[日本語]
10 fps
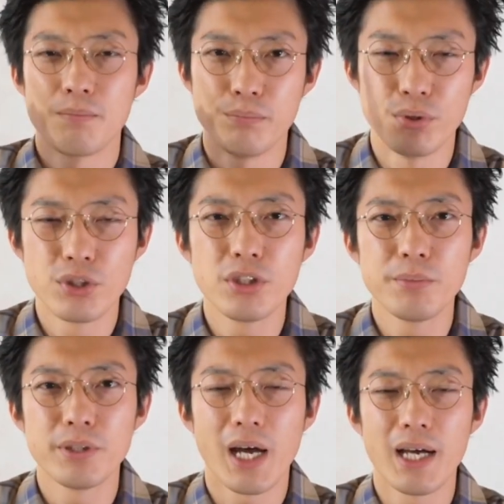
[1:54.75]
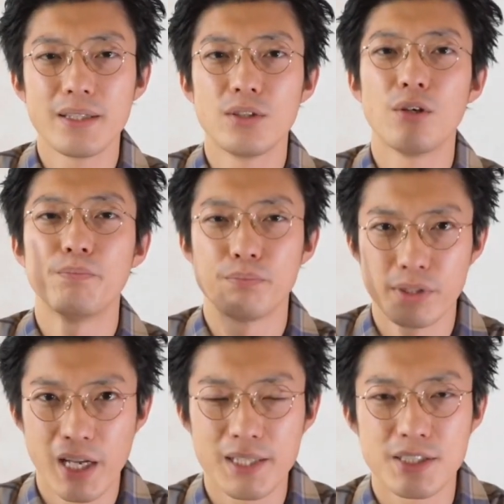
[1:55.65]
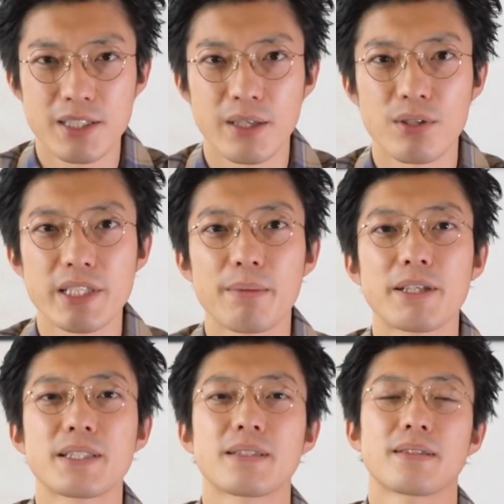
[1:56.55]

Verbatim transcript: ブルーム&ブランチでございます。